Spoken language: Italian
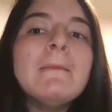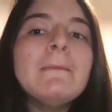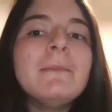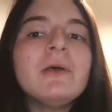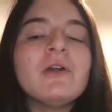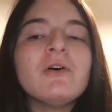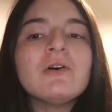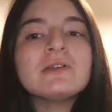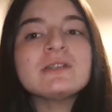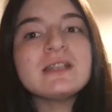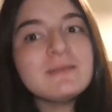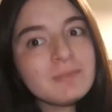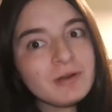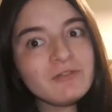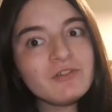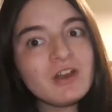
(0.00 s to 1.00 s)
Però
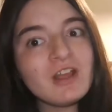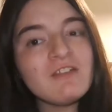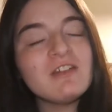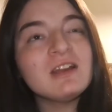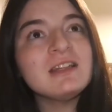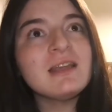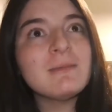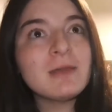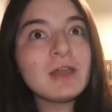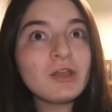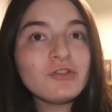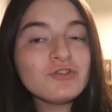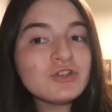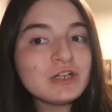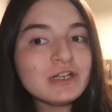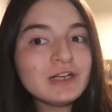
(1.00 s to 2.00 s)
sempre Forever di Amy
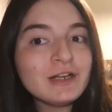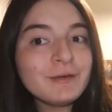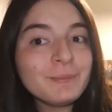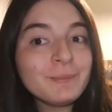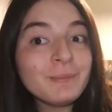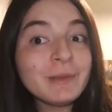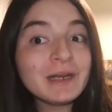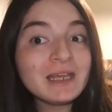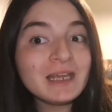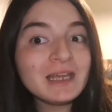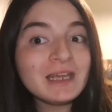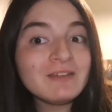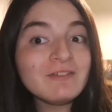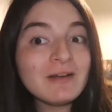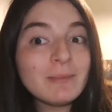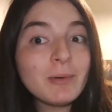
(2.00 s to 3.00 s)
Angel,
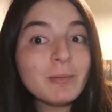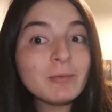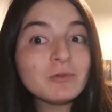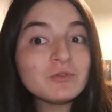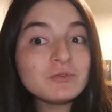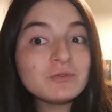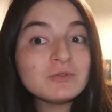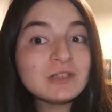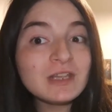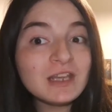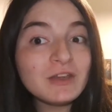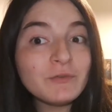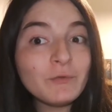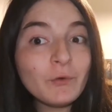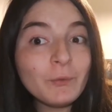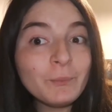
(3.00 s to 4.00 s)
perché fa proprio
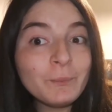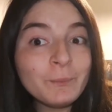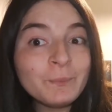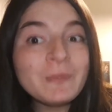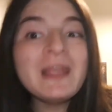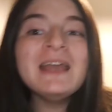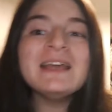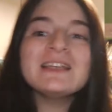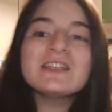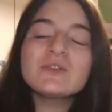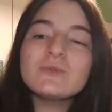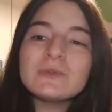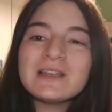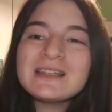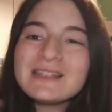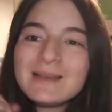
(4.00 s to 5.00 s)
schifo.
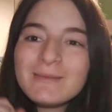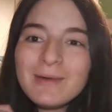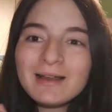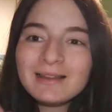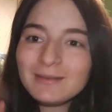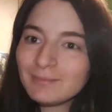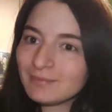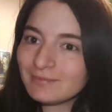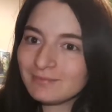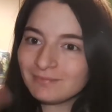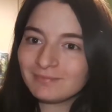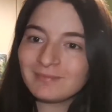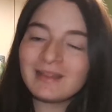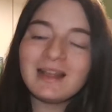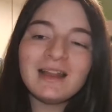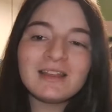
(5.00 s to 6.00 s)
Scusa se Seba, dimmi
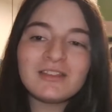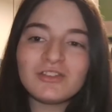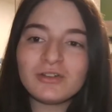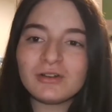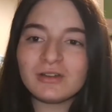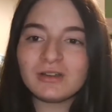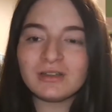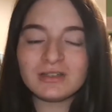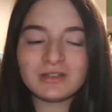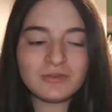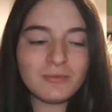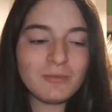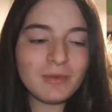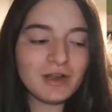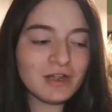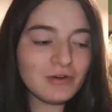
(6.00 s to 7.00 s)
Lector
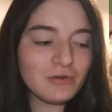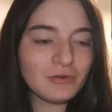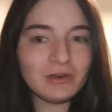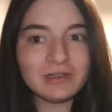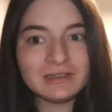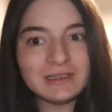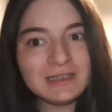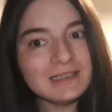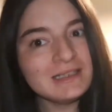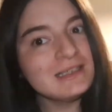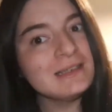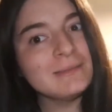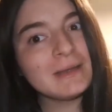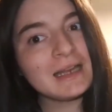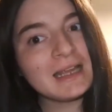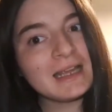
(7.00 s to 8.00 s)
Sombrero
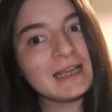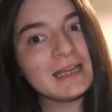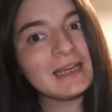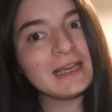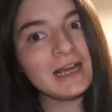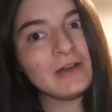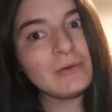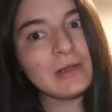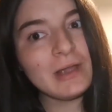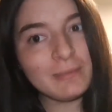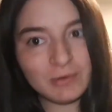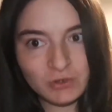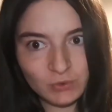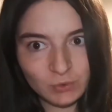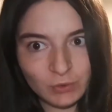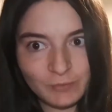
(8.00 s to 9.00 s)
perché a lui è
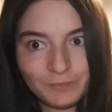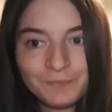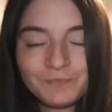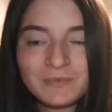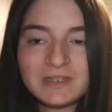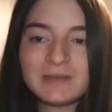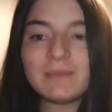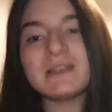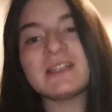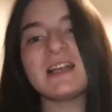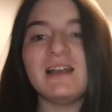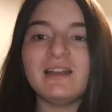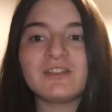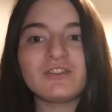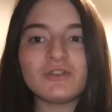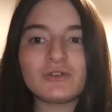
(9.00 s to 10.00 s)
piaciuto, Sebastian
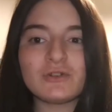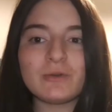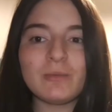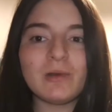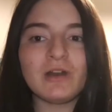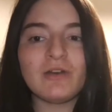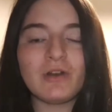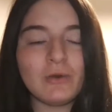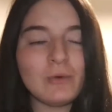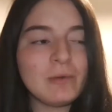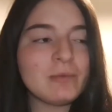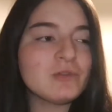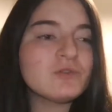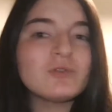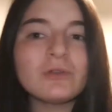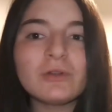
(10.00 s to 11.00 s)
Lector Sombrero a lui è
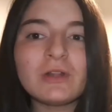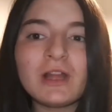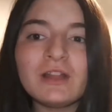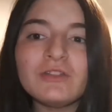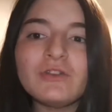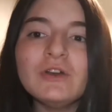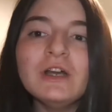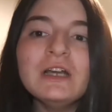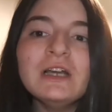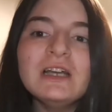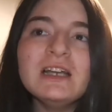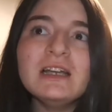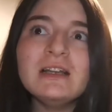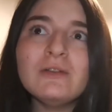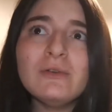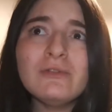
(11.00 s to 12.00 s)
piaciuto tanto,
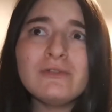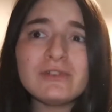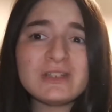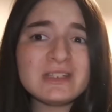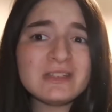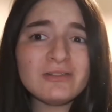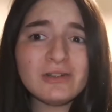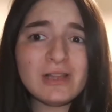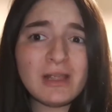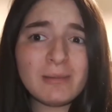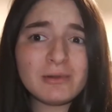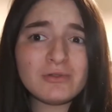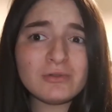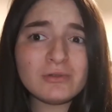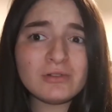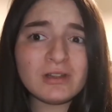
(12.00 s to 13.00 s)
il tuo forse non gli è
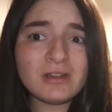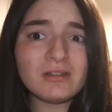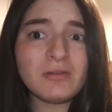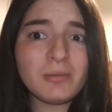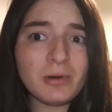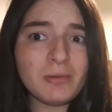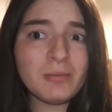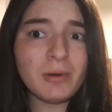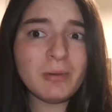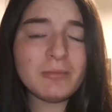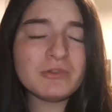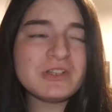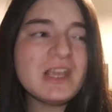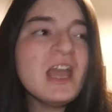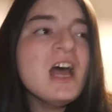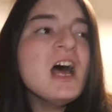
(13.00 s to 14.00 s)
piaciuto tanto, però il primo
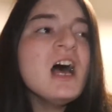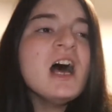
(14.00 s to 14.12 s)
sì,